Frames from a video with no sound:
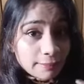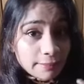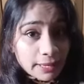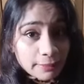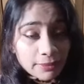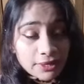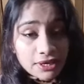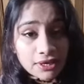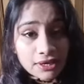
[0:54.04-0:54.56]

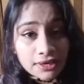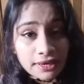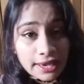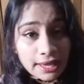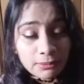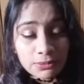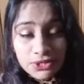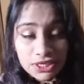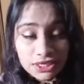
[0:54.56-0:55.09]
मैप की
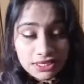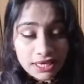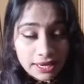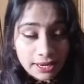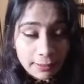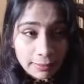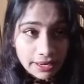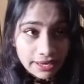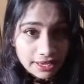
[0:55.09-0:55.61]
हेल्प से
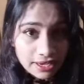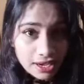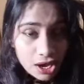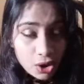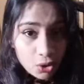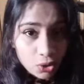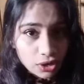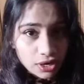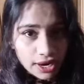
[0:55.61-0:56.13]
जाना
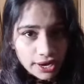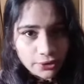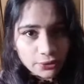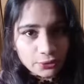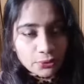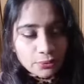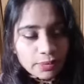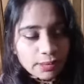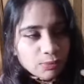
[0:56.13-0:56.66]
पड़ेगा और
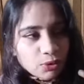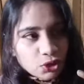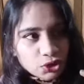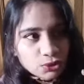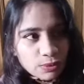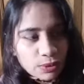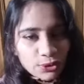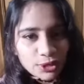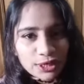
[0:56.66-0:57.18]
आई डोंट नो मैं
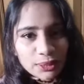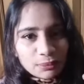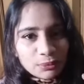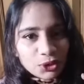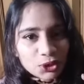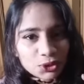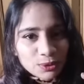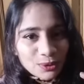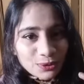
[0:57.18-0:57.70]
पहुँचवाऊँगी नहीं
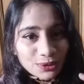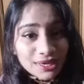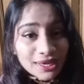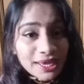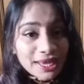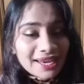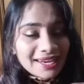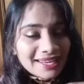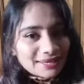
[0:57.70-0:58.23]
पहुँचवाऊँगी
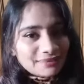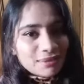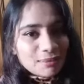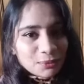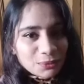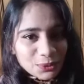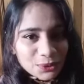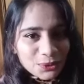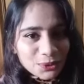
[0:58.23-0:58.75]
लेकिन
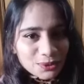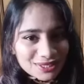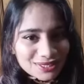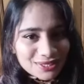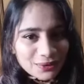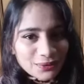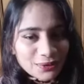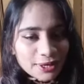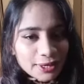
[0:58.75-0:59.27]
मैं पूरी
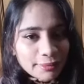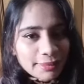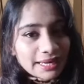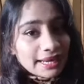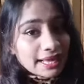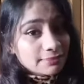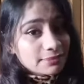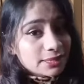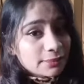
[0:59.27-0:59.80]
कोशिश करूँगी कि
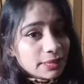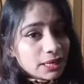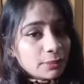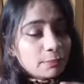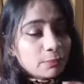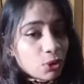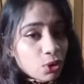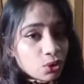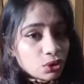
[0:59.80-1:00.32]
मैं टाइम से
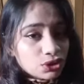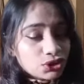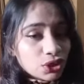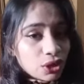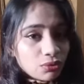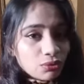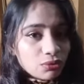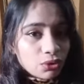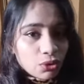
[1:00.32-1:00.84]
पहले पहुँच
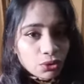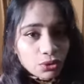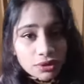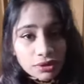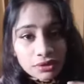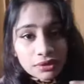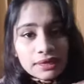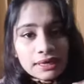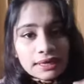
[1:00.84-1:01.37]
जाऊँ
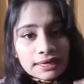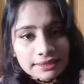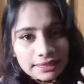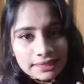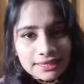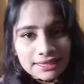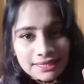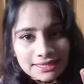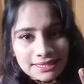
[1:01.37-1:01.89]
और
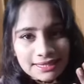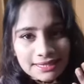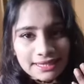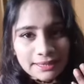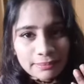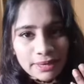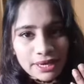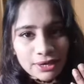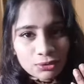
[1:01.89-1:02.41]
जल्दी से
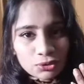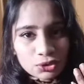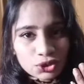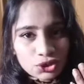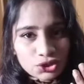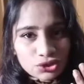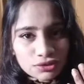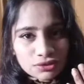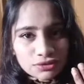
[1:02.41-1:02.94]
जल्दी मैं
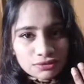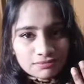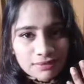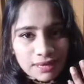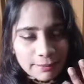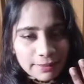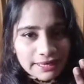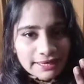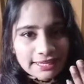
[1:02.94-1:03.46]
कुछ
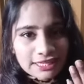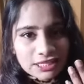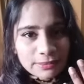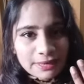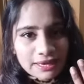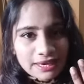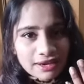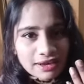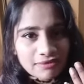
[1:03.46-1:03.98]
अपने
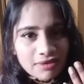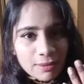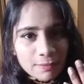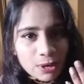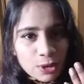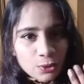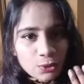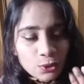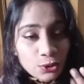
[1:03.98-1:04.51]
नील्स पिक करवा
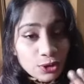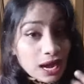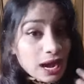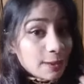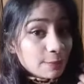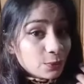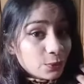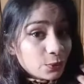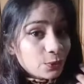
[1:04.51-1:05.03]
पाऊँ और
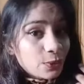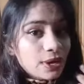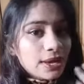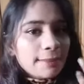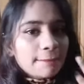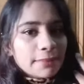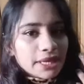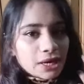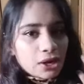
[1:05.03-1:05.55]
आपको
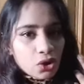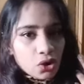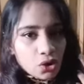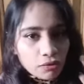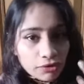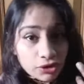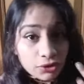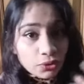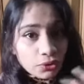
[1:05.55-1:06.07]
मेरा
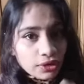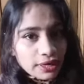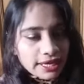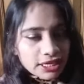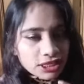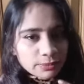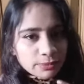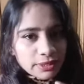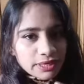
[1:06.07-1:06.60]

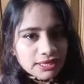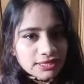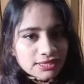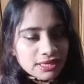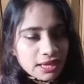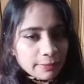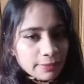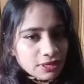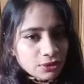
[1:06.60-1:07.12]
ओवरऑल
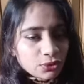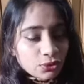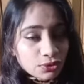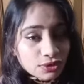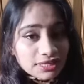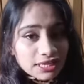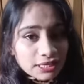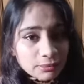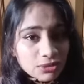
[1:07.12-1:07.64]
एक्सपीरियंस आपके
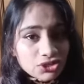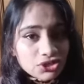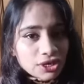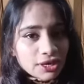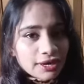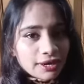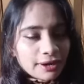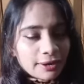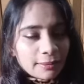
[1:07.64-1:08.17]
लोगों के साथ में
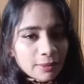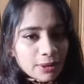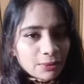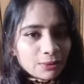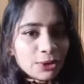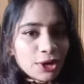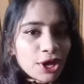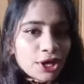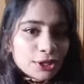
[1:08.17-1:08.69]
शेयर कर
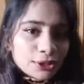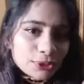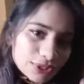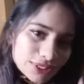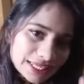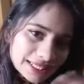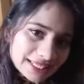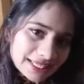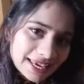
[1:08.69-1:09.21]
पाऊँ
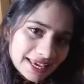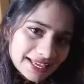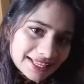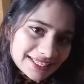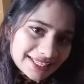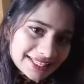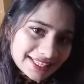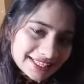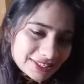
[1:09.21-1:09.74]
तो चलते
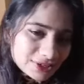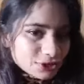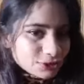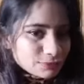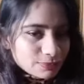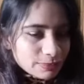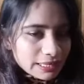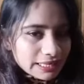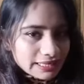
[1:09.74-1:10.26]
हैं जल्दी से
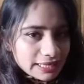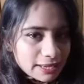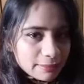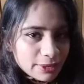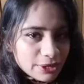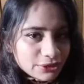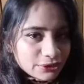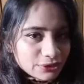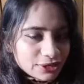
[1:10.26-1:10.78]
बढ़ते
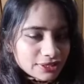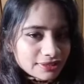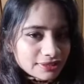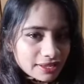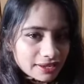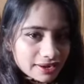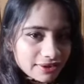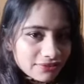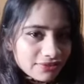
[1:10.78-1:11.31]
हैं वीडियो की
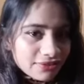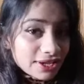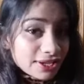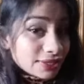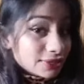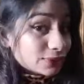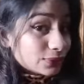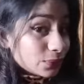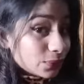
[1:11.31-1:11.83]
तरफ
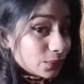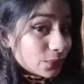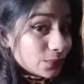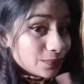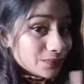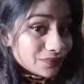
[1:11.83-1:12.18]
तो